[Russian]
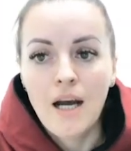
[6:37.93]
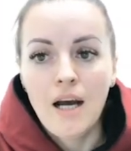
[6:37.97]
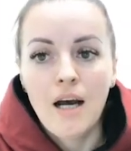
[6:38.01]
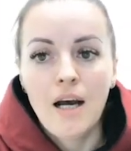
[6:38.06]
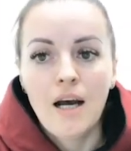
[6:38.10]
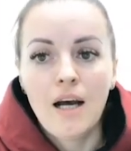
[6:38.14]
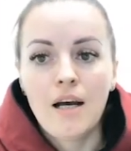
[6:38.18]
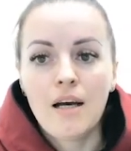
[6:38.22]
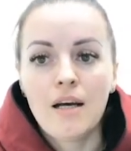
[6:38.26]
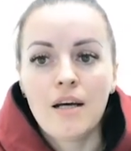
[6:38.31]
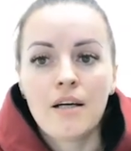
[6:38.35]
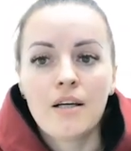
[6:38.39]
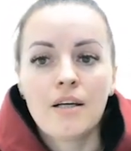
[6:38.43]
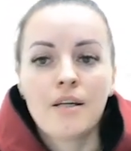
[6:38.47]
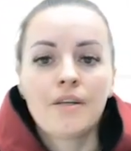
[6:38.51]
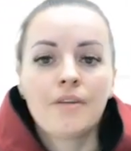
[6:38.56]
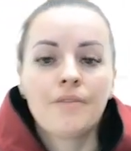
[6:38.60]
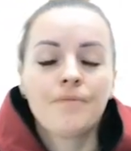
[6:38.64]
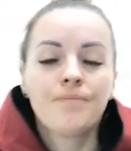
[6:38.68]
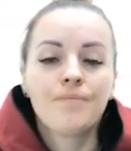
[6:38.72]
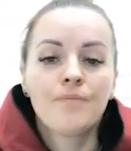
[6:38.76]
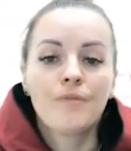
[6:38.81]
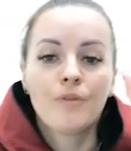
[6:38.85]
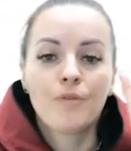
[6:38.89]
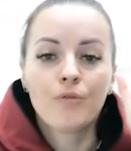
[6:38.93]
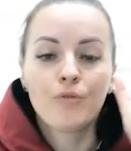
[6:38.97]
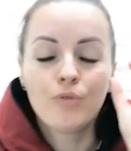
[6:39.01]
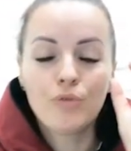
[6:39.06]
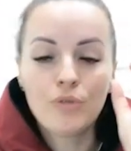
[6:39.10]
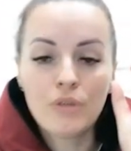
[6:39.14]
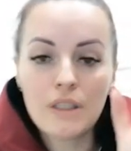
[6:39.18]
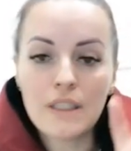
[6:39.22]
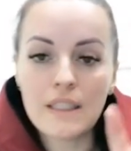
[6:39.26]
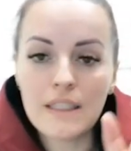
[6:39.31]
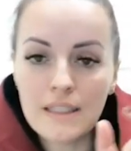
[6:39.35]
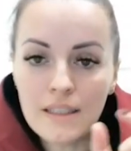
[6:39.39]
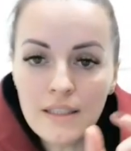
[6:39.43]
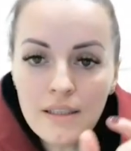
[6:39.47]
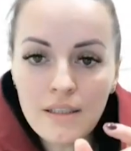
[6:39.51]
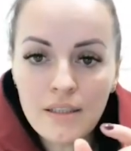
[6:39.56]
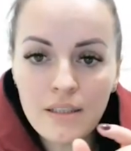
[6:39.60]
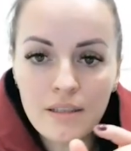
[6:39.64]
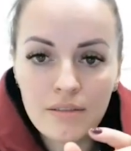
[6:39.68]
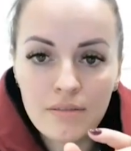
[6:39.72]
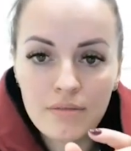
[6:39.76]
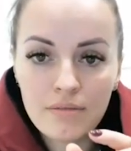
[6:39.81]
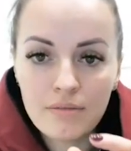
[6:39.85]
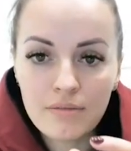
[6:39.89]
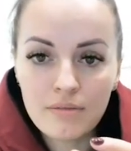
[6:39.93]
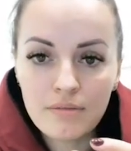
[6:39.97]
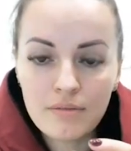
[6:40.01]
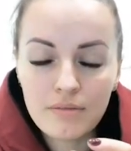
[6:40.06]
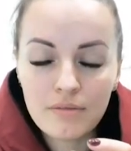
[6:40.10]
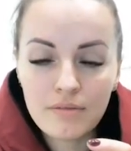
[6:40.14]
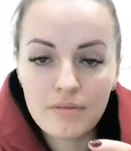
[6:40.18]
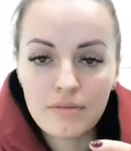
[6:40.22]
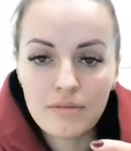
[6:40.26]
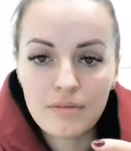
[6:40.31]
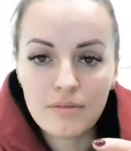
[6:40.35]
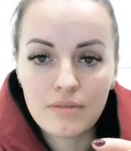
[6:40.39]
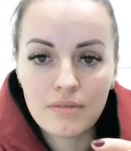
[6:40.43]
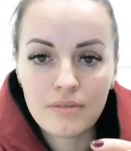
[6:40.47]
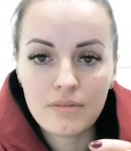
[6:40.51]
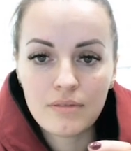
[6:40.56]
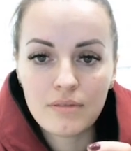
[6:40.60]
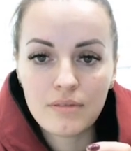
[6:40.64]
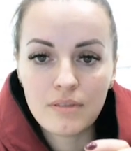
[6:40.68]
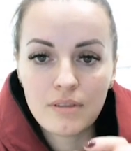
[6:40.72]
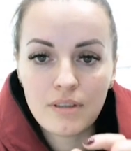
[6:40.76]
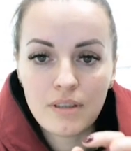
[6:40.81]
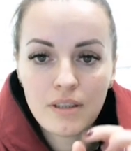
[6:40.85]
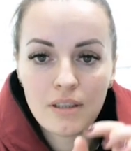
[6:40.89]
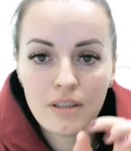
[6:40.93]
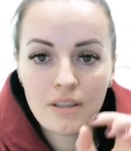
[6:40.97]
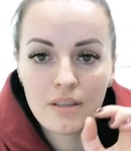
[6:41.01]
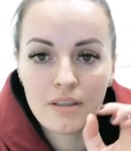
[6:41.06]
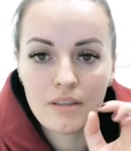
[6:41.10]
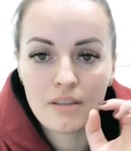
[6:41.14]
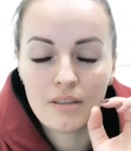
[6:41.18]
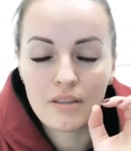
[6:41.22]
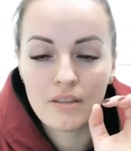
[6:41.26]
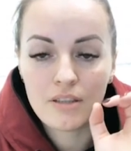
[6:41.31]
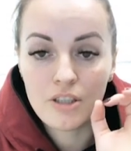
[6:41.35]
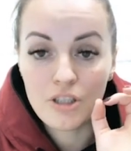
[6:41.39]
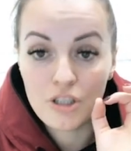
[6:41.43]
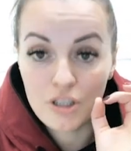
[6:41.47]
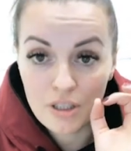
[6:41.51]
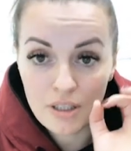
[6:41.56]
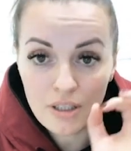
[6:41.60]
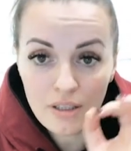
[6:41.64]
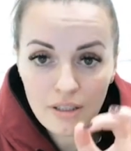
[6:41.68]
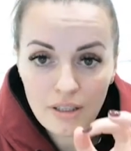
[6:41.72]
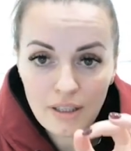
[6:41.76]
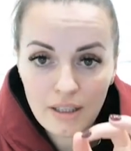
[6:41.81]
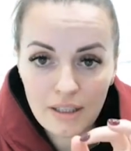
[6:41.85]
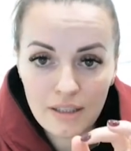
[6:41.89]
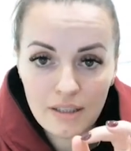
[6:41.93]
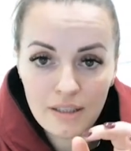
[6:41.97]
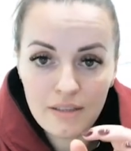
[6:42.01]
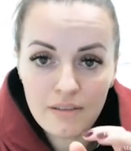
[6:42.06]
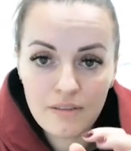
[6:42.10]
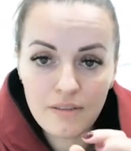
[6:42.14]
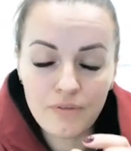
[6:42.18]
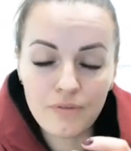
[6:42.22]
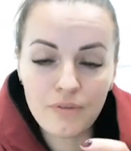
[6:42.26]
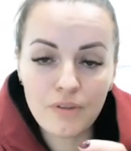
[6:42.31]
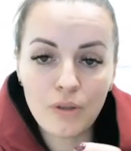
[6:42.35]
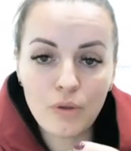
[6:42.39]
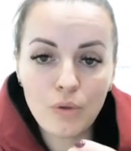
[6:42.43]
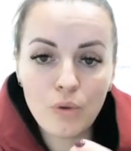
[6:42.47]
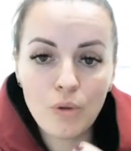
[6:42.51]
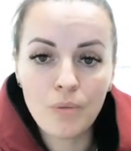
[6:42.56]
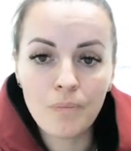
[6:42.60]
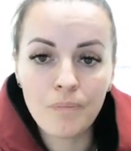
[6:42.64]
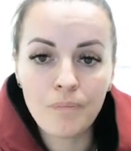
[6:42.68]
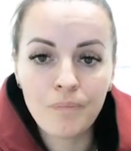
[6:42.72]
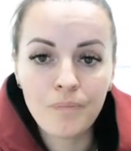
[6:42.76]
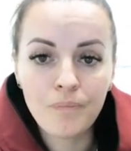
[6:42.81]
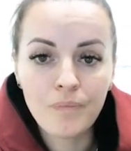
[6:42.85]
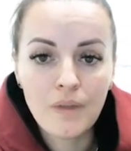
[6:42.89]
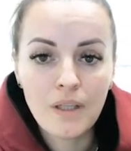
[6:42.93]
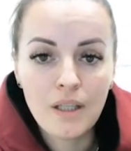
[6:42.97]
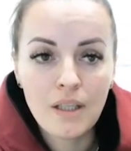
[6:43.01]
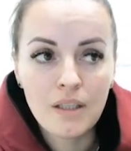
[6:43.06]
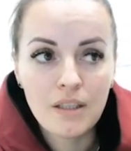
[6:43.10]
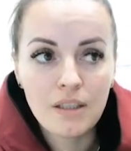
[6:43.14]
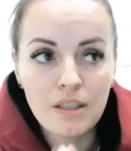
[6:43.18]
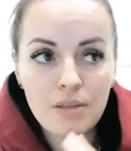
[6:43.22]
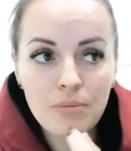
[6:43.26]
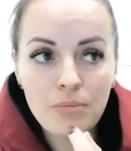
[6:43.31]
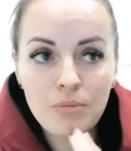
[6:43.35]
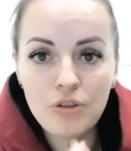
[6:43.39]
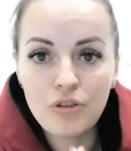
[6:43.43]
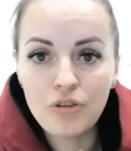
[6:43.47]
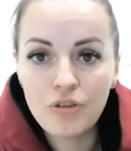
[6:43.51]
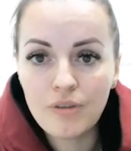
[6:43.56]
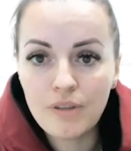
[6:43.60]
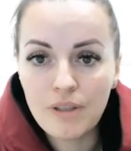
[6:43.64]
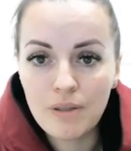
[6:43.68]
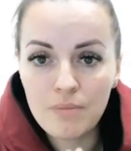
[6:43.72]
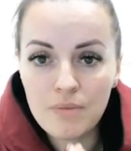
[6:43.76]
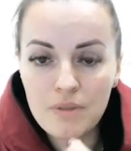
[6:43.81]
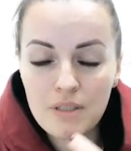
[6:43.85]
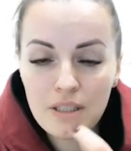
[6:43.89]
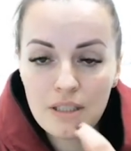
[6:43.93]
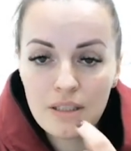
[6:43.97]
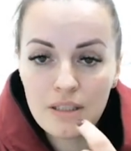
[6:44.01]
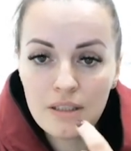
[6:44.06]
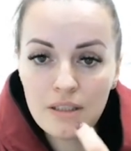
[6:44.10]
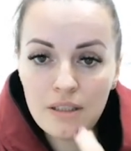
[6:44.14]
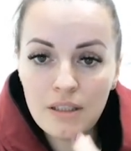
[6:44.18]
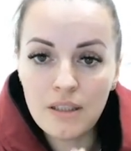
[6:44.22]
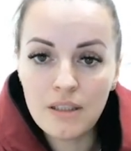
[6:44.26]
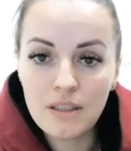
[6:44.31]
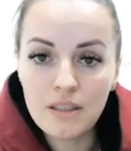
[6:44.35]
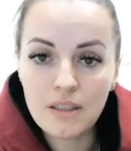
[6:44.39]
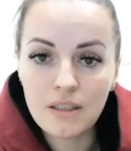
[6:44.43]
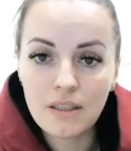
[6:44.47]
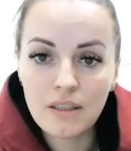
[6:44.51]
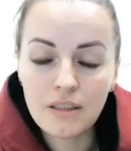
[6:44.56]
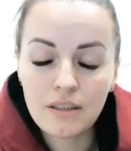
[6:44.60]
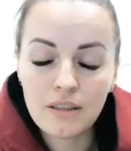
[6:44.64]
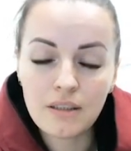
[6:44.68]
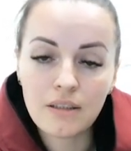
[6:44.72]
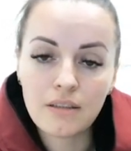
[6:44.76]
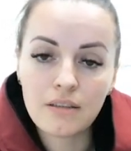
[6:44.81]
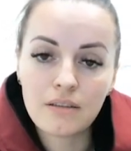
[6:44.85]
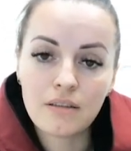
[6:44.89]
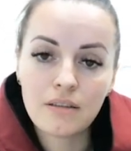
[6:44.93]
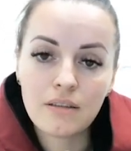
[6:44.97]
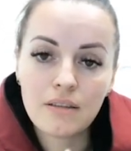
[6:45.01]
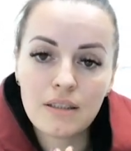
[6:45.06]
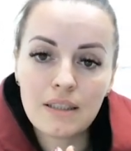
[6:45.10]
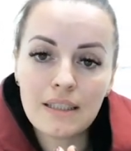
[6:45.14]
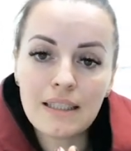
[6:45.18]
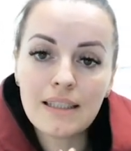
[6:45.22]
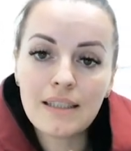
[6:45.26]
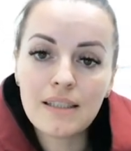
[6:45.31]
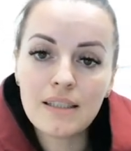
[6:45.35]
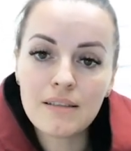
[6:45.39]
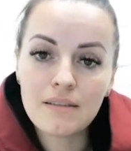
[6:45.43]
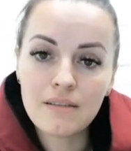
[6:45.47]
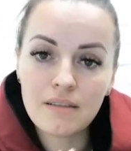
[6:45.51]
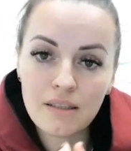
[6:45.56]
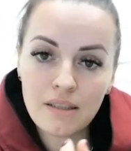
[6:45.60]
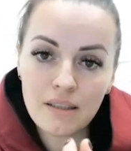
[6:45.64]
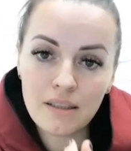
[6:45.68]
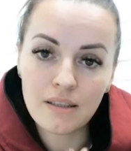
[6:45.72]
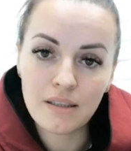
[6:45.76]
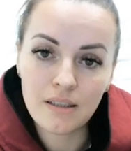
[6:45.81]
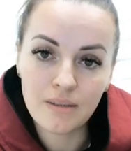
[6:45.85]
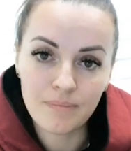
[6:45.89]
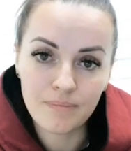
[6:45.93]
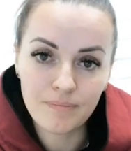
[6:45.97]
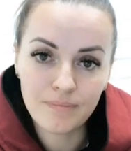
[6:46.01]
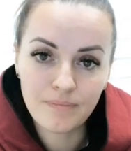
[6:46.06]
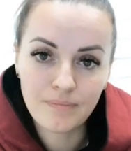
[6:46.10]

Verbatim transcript: А, внутри них а, жир хранится в таком химическом соединении, как триглицериды.